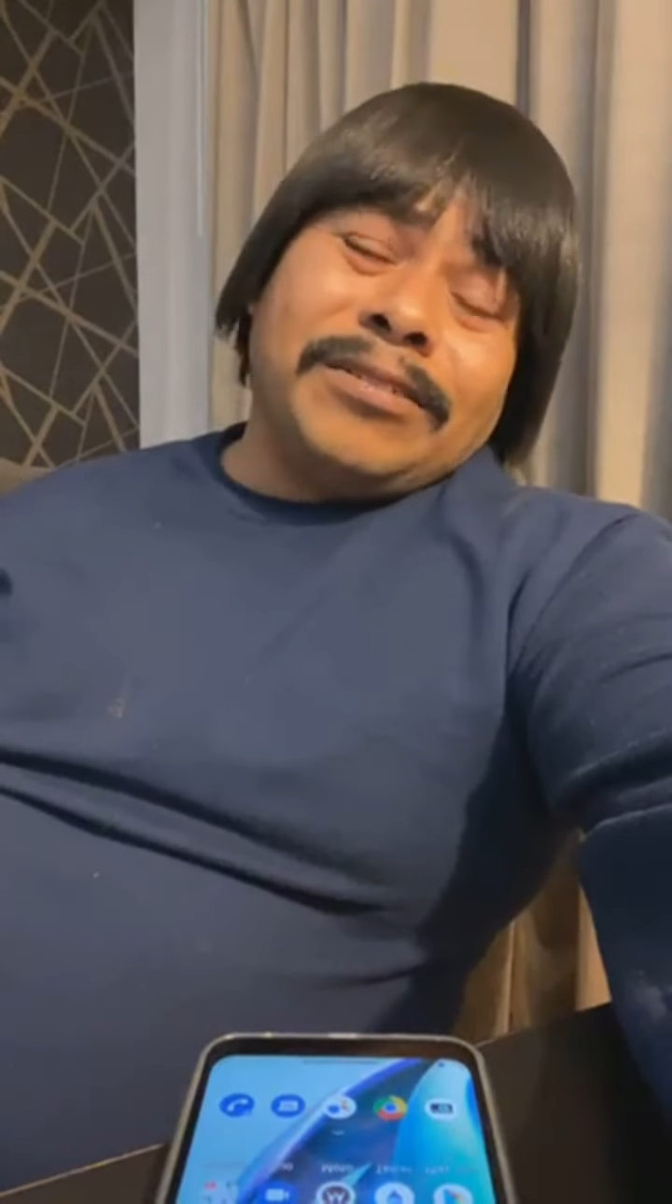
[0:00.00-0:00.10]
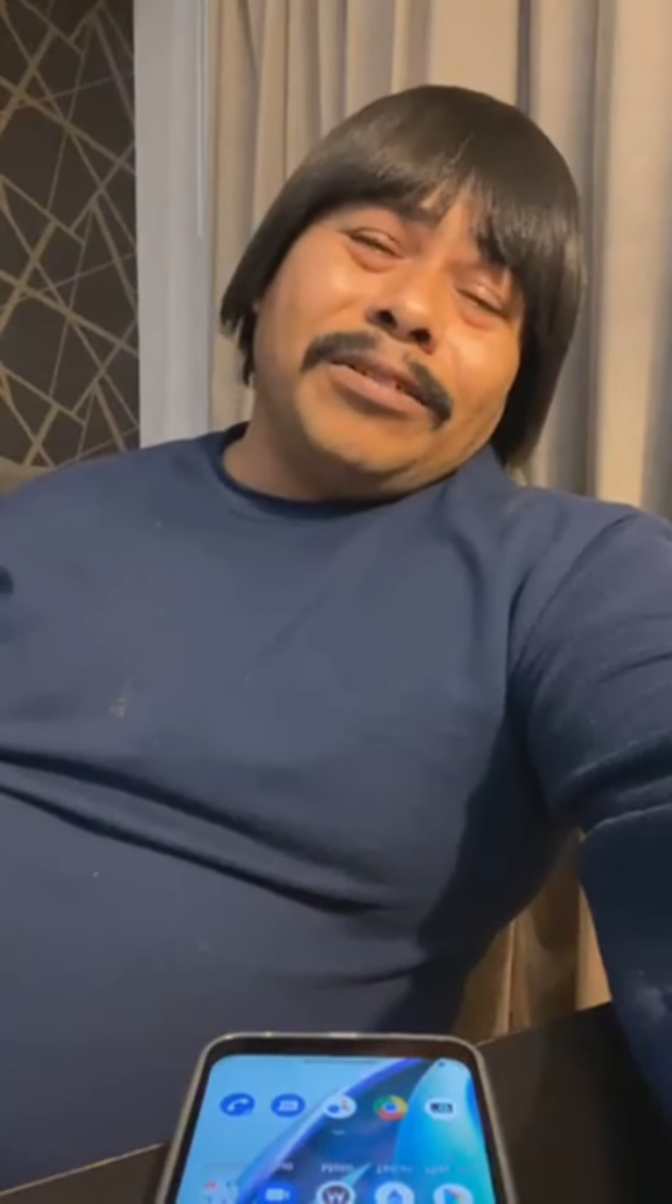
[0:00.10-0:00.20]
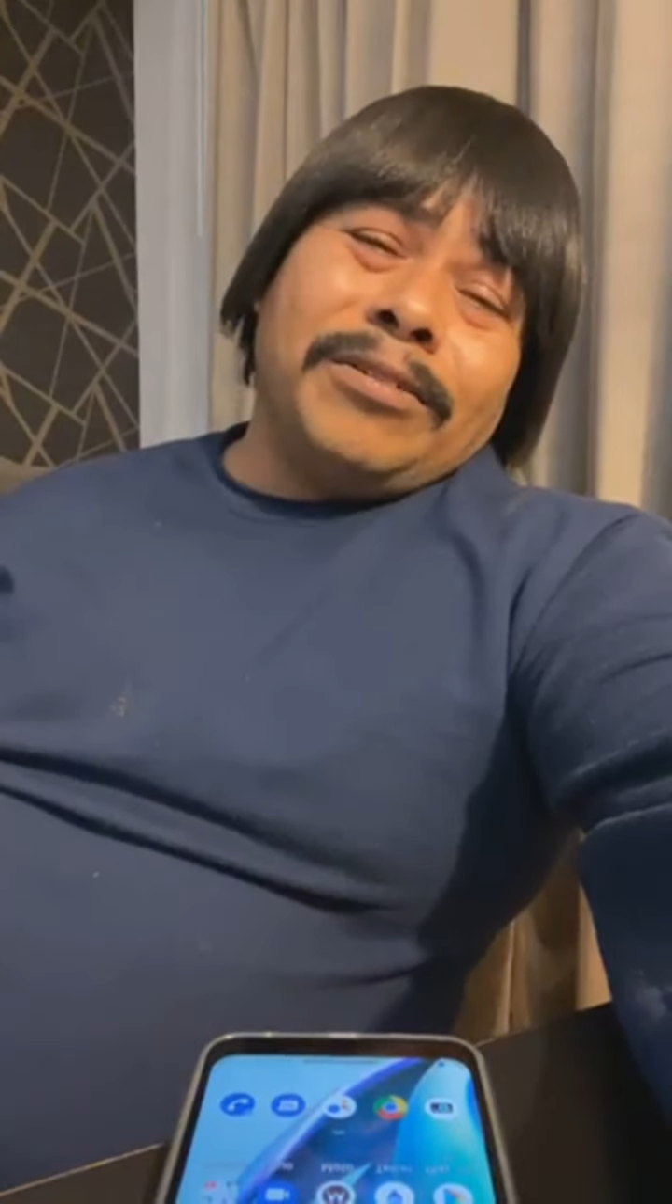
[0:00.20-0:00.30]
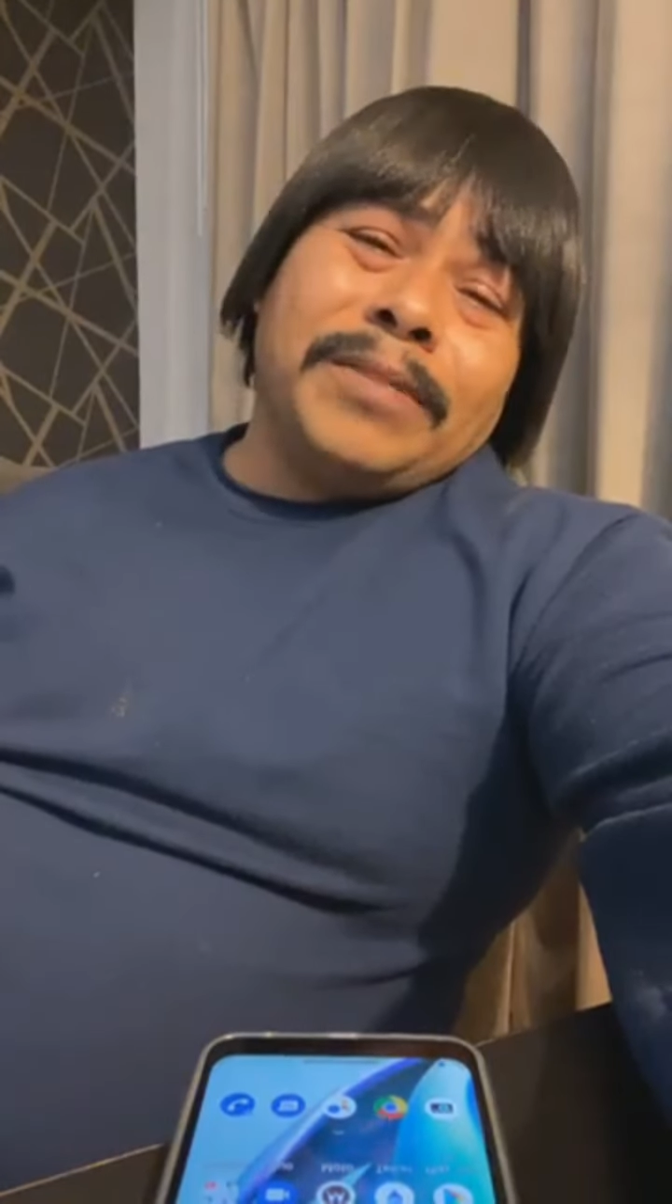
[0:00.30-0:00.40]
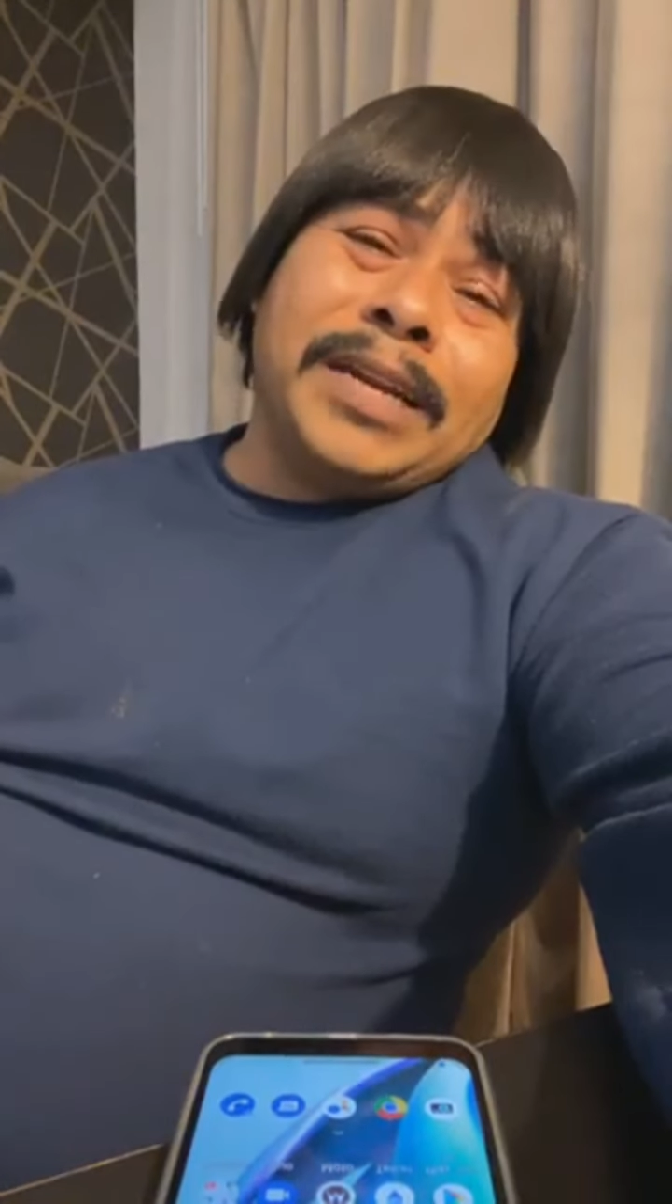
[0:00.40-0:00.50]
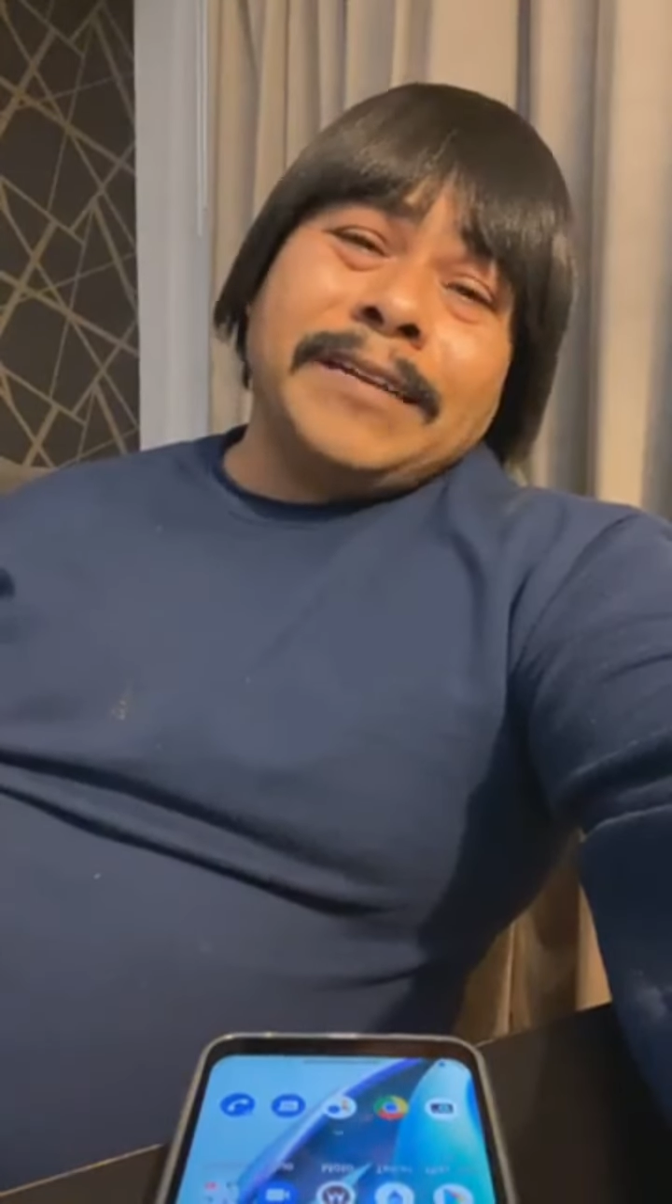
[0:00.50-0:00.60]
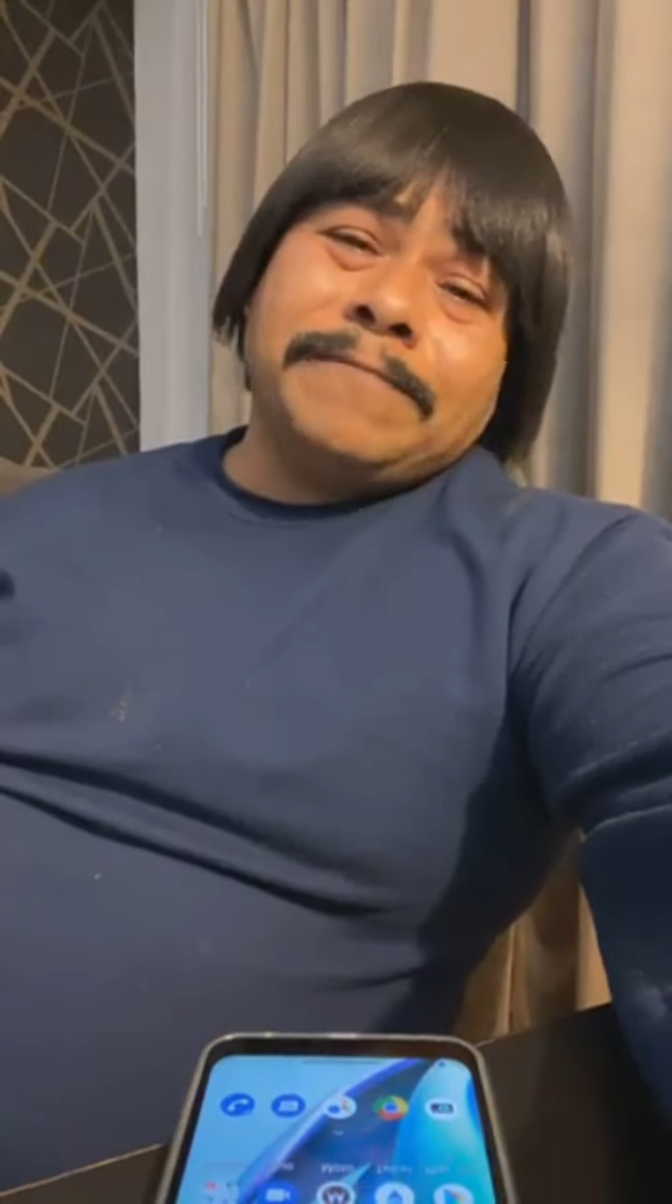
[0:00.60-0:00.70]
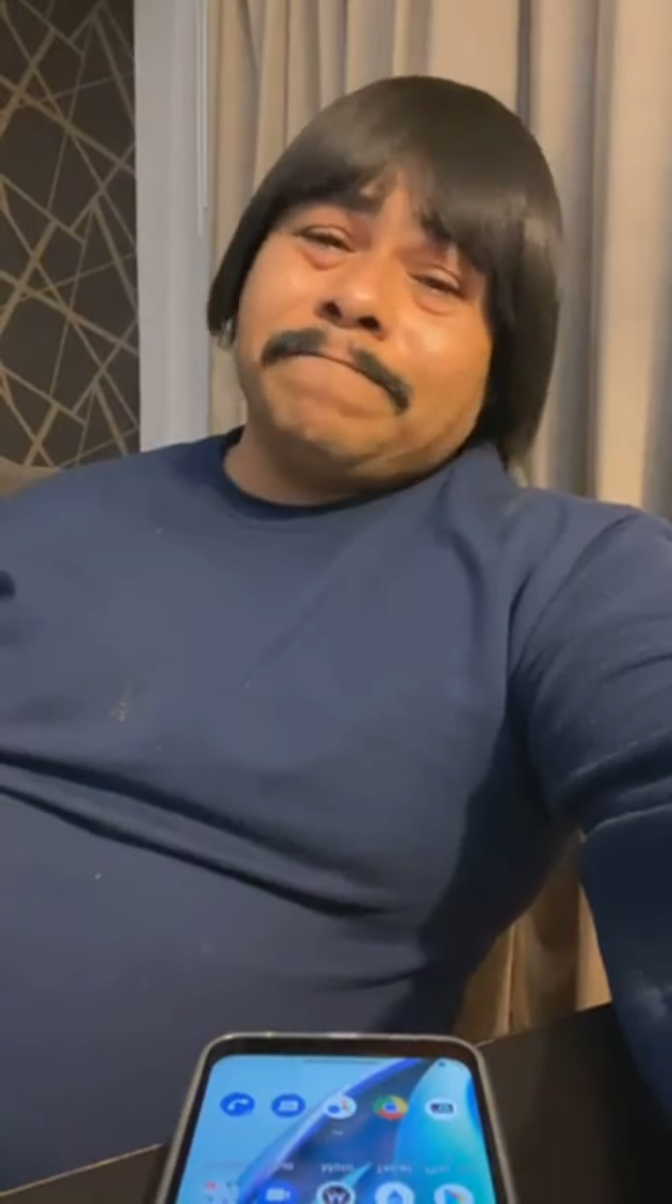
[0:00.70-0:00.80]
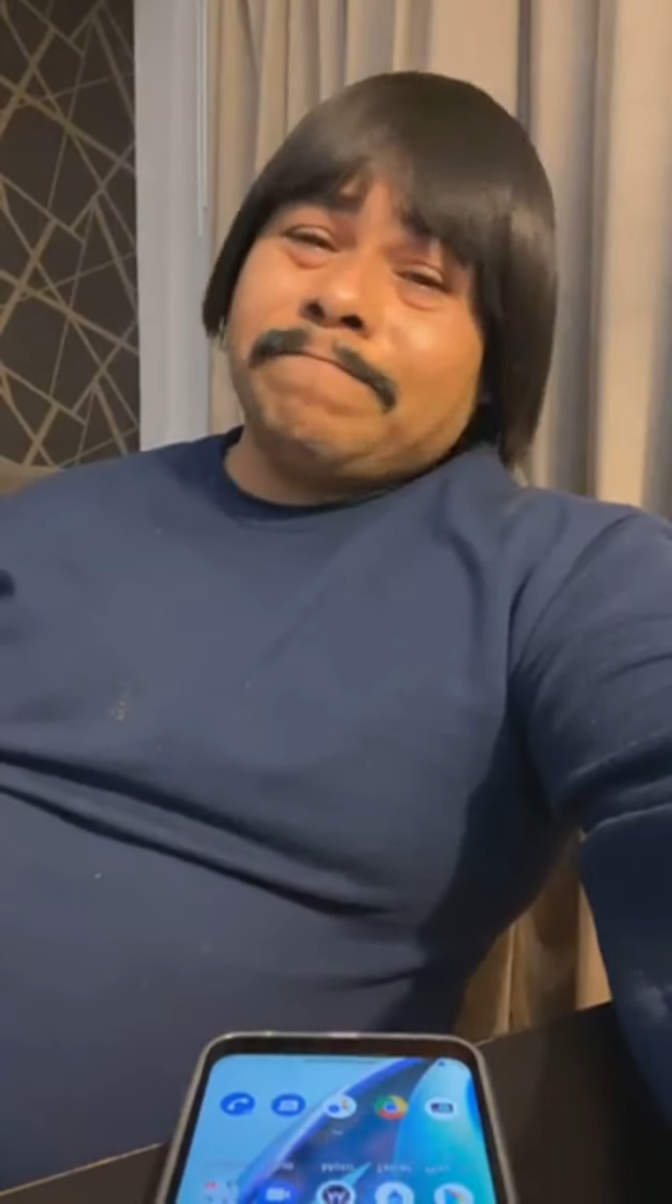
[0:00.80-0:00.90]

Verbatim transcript: no, hombre.